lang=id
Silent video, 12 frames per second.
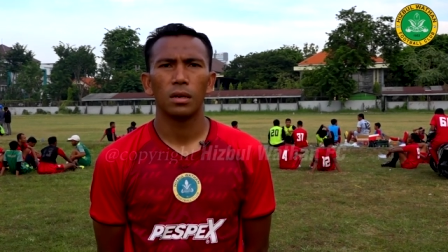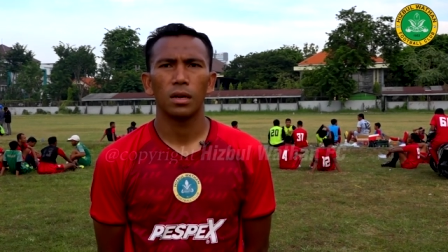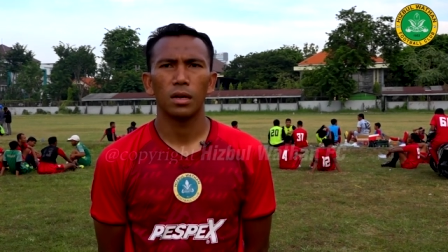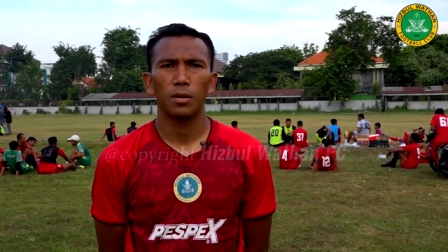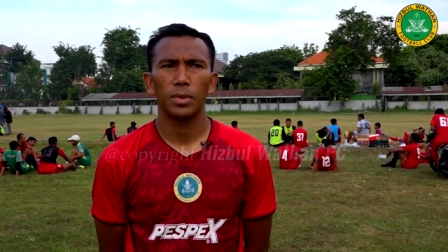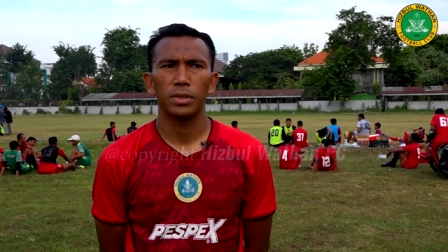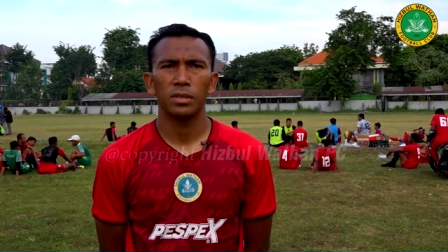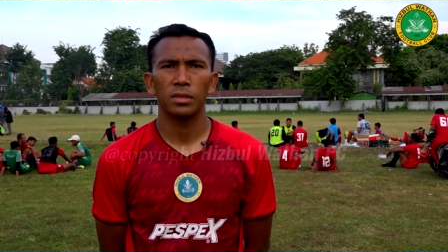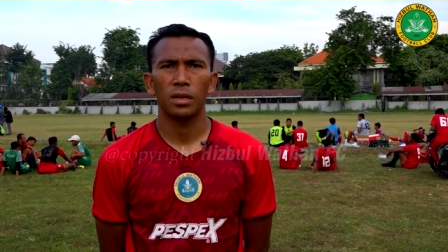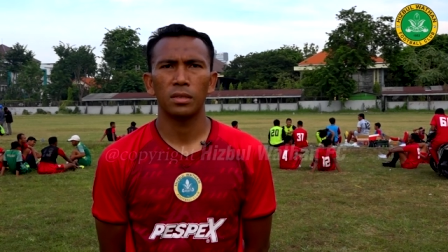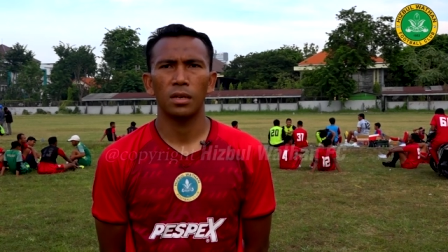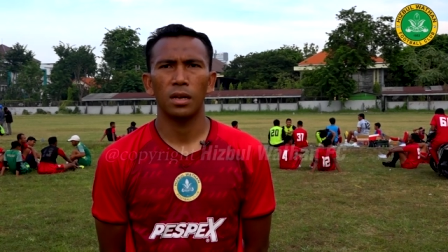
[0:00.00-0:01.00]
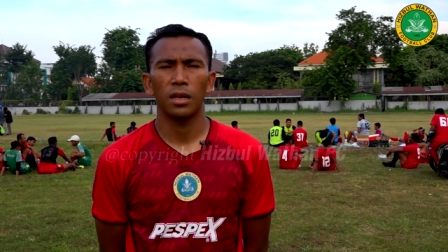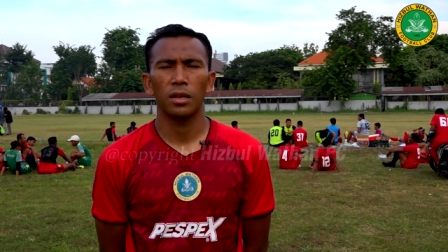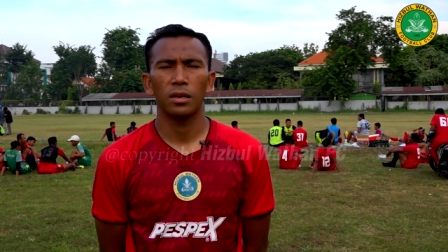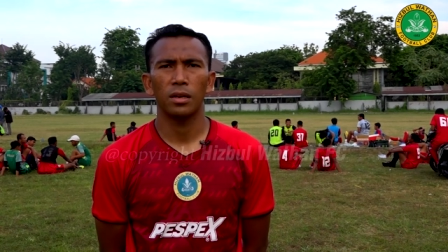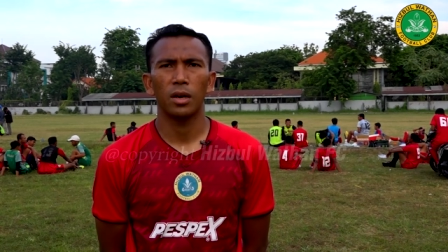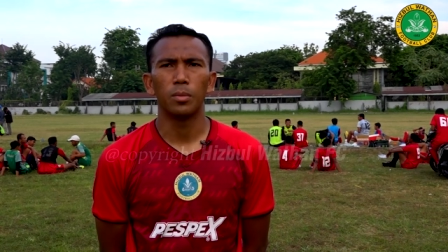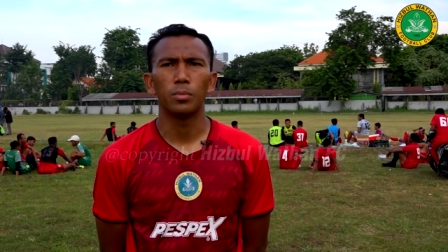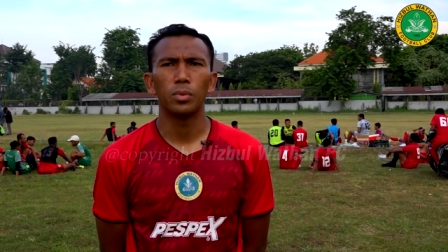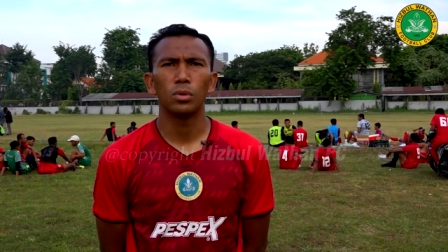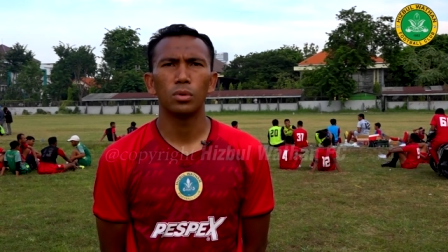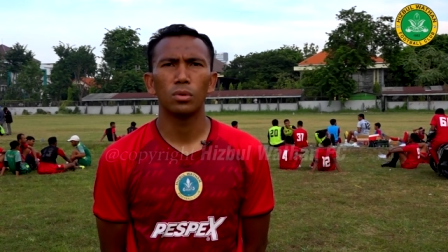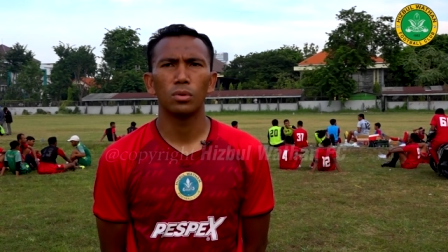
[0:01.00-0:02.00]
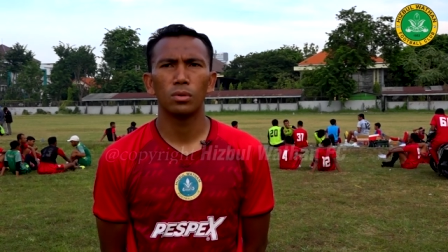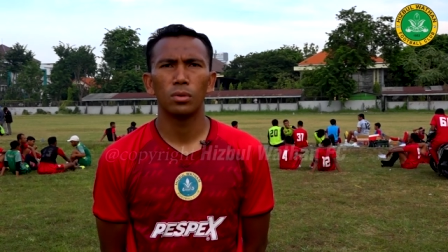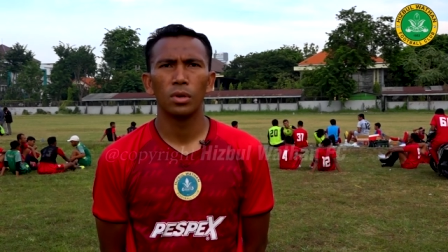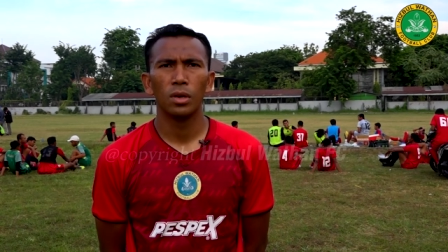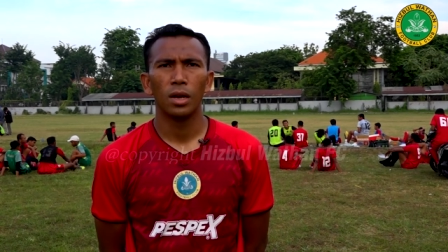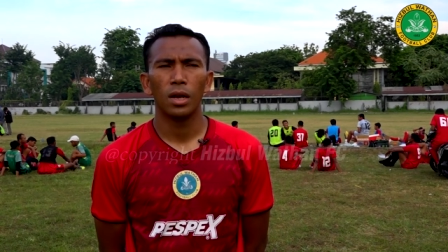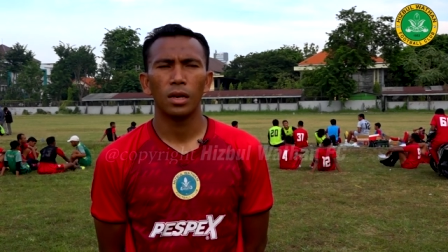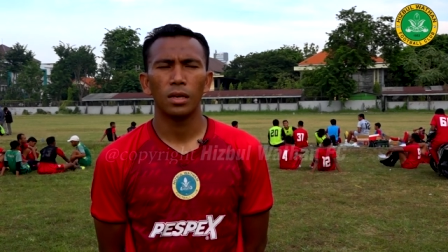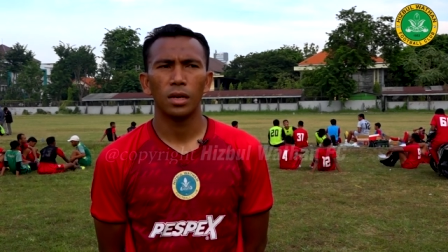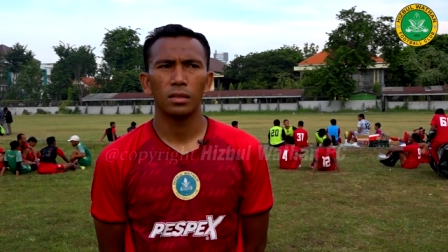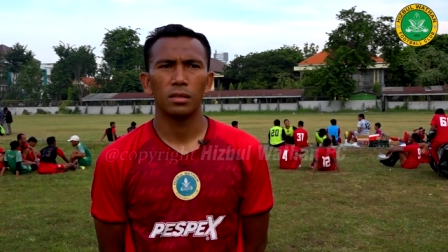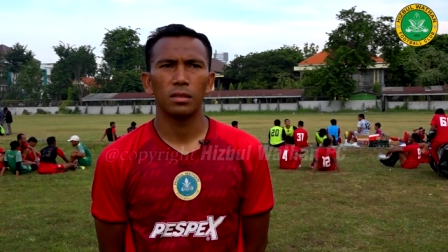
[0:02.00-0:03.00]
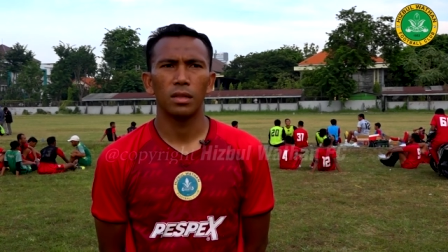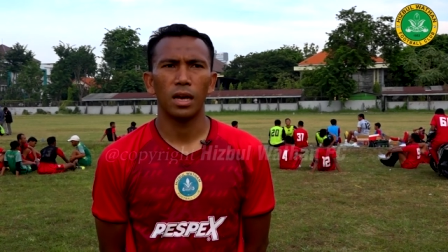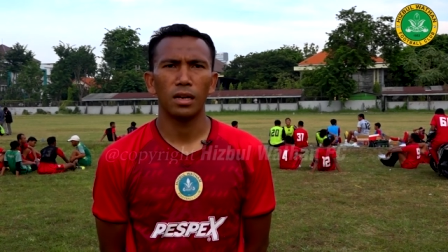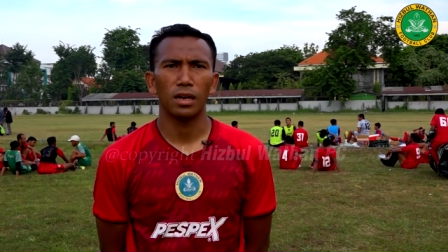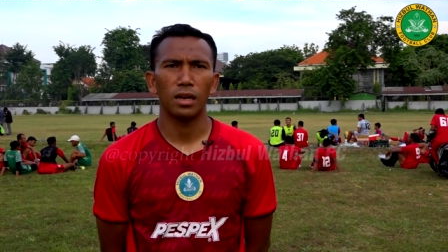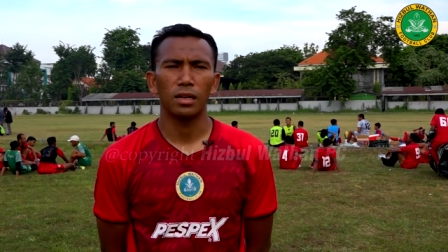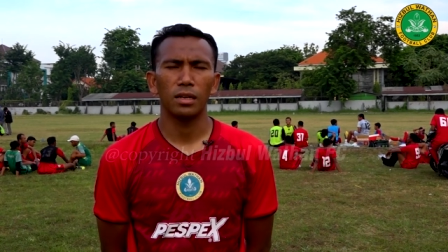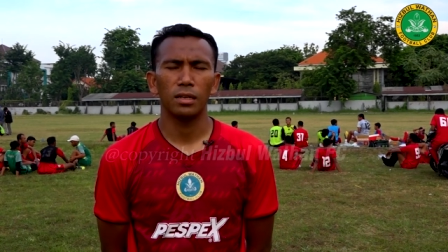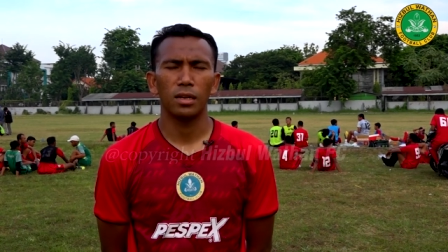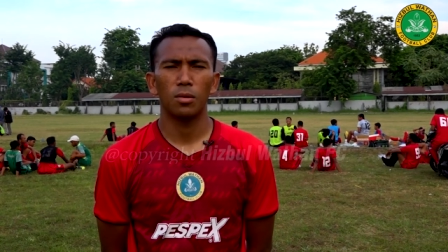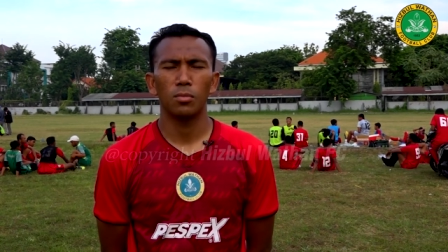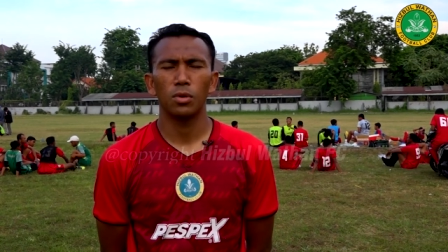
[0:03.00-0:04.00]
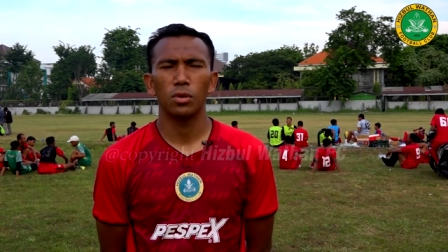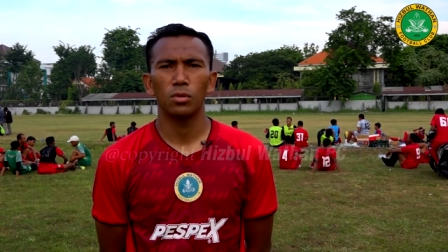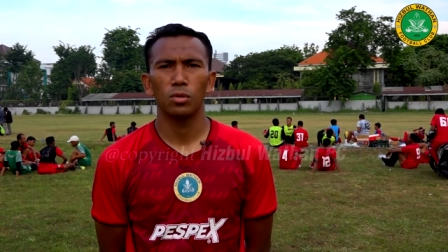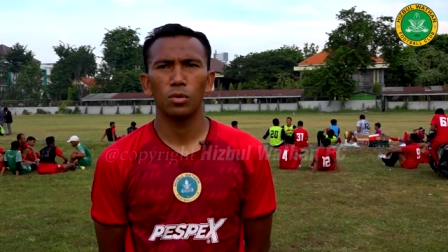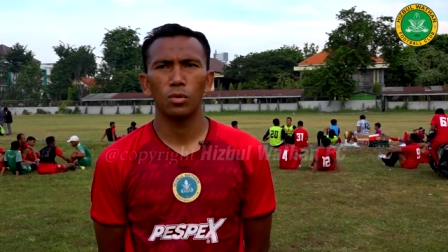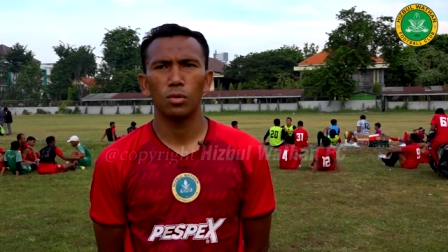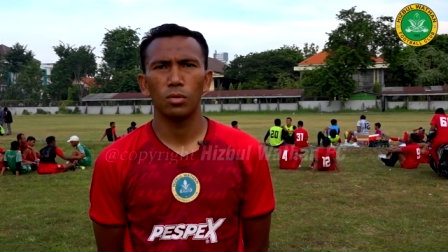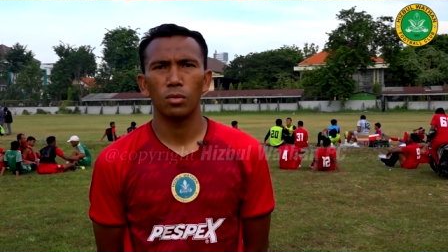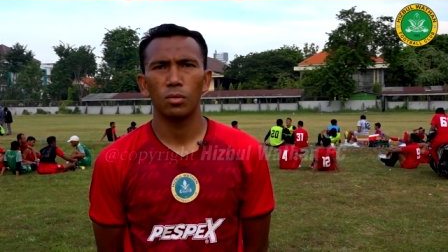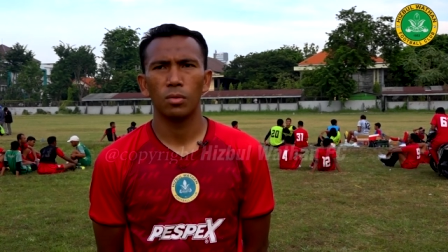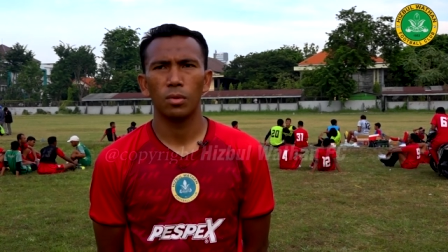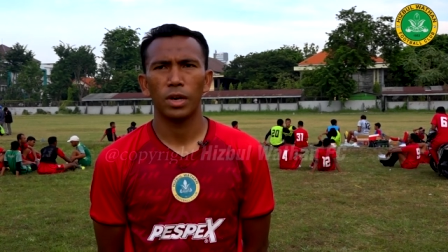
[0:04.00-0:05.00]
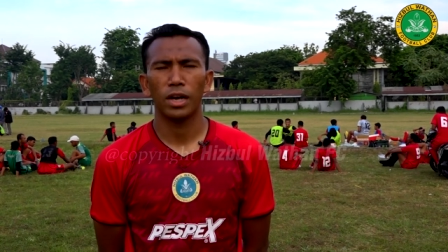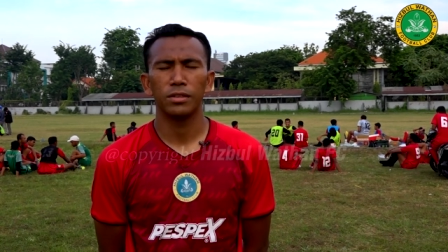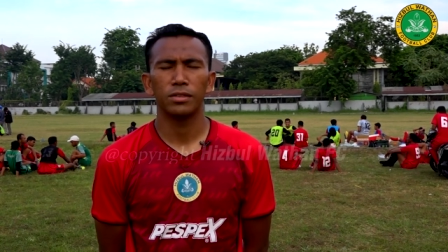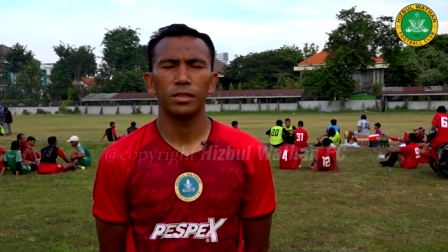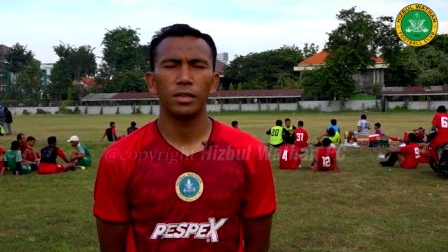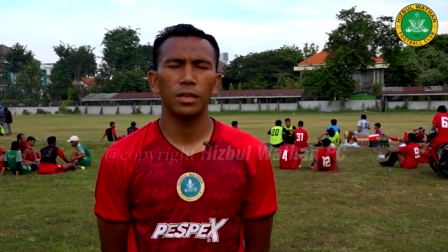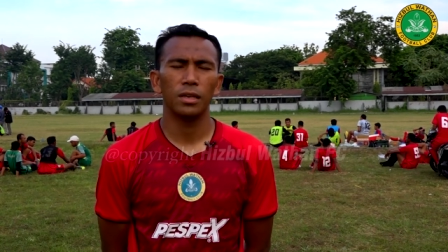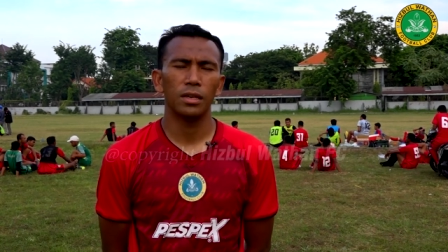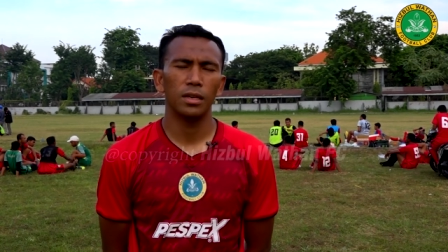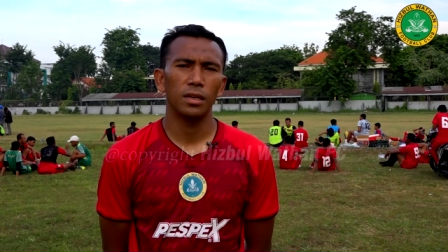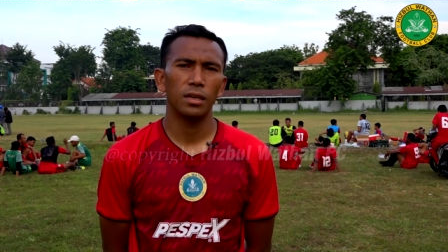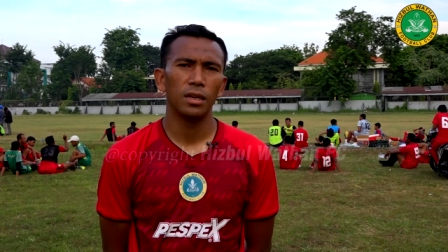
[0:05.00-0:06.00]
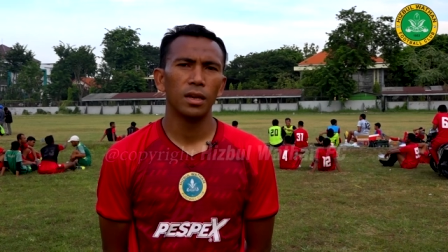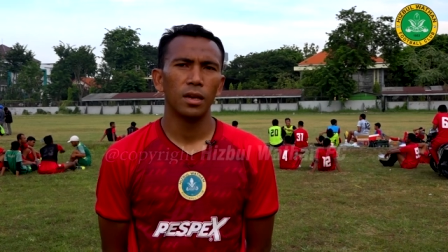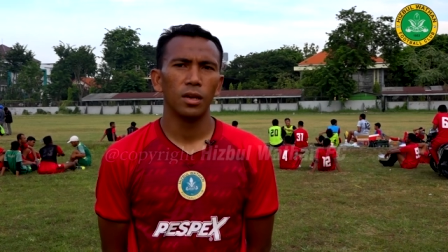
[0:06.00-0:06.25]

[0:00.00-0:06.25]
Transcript: karena basic saya saya lahir di kampung lihat anak-anak di kampung itu ngaji